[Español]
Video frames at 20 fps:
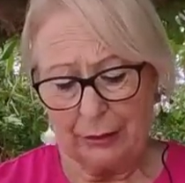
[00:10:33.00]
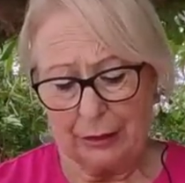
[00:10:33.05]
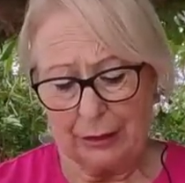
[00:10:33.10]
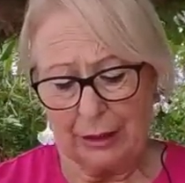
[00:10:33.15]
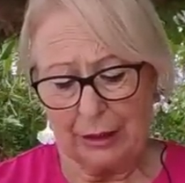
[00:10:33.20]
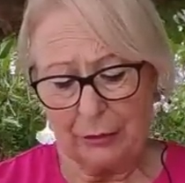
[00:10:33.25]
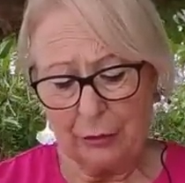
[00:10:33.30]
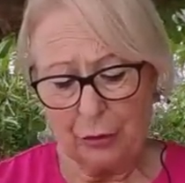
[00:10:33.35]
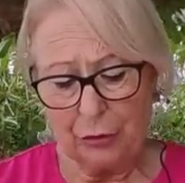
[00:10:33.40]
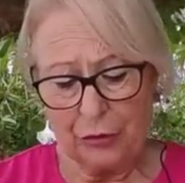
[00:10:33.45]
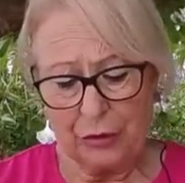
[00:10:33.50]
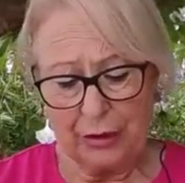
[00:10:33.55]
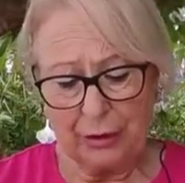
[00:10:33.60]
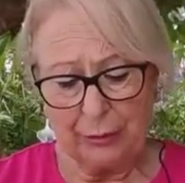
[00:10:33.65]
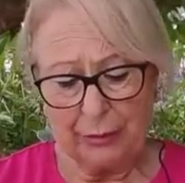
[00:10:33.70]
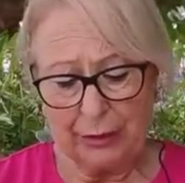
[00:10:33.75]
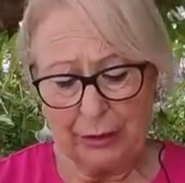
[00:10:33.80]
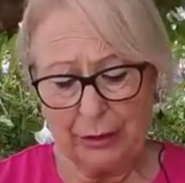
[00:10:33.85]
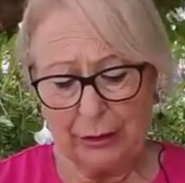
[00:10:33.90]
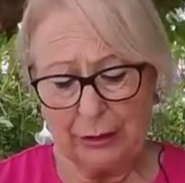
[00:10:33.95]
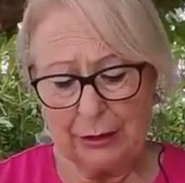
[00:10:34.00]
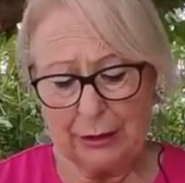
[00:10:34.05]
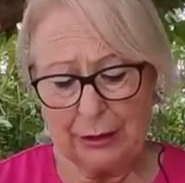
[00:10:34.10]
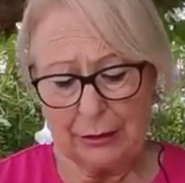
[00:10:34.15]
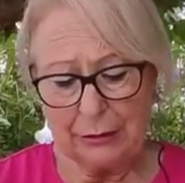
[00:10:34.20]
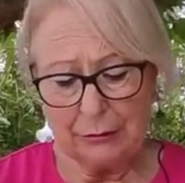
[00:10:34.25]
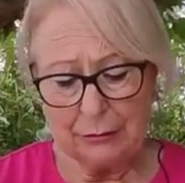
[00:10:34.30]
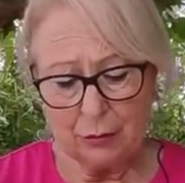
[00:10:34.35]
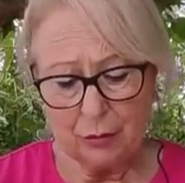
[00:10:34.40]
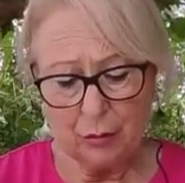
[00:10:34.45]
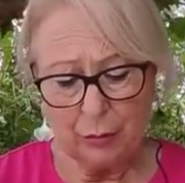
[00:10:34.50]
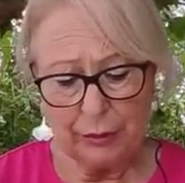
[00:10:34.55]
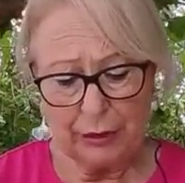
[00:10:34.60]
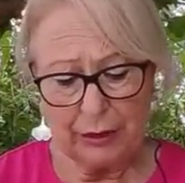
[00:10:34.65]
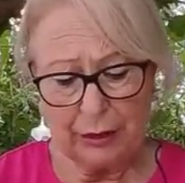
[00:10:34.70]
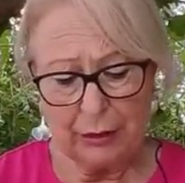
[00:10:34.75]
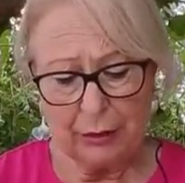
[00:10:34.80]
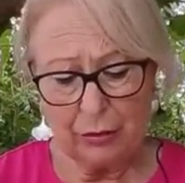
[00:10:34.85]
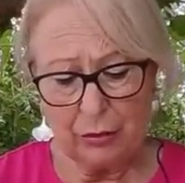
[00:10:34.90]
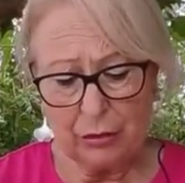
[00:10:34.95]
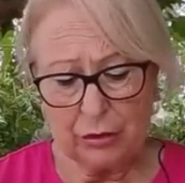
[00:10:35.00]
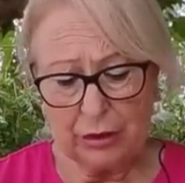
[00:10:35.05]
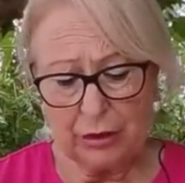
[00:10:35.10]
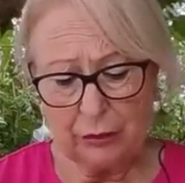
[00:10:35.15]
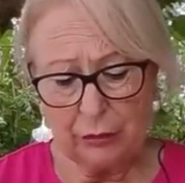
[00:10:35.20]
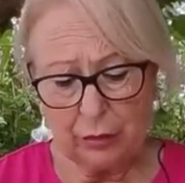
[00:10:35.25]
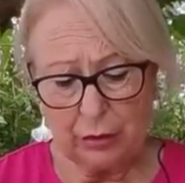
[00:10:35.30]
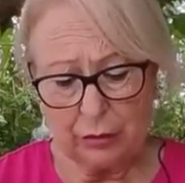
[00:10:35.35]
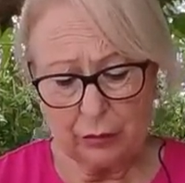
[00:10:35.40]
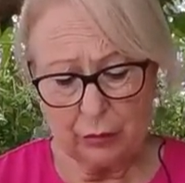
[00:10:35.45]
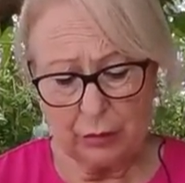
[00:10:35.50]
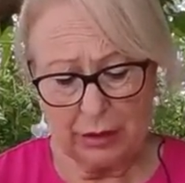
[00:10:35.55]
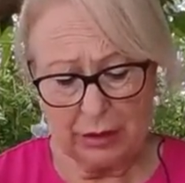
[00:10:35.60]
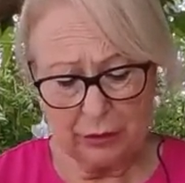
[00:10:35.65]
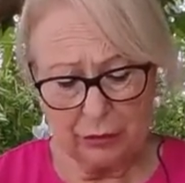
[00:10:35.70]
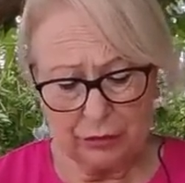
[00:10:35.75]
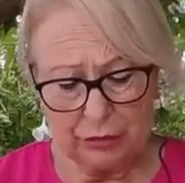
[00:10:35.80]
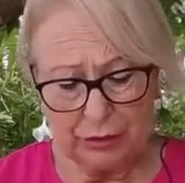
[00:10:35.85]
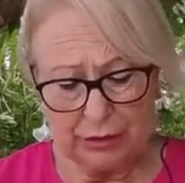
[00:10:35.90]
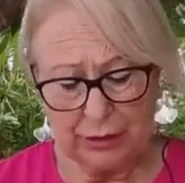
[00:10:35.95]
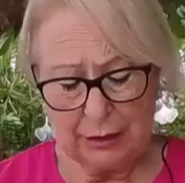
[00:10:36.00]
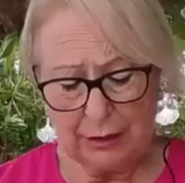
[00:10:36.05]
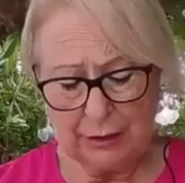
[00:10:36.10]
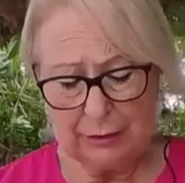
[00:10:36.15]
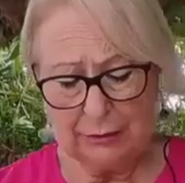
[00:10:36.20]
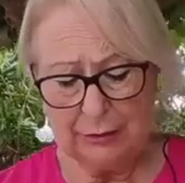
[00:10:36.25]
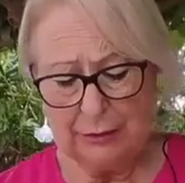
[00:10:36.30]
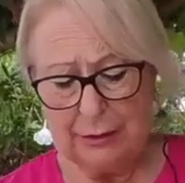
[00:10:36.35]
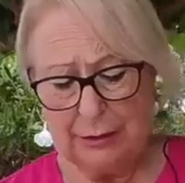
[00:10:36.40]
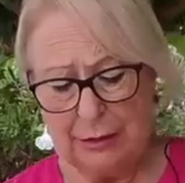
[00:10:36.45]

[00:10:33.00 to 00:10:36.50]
de donde venían, hubieran cogido alguna cosita.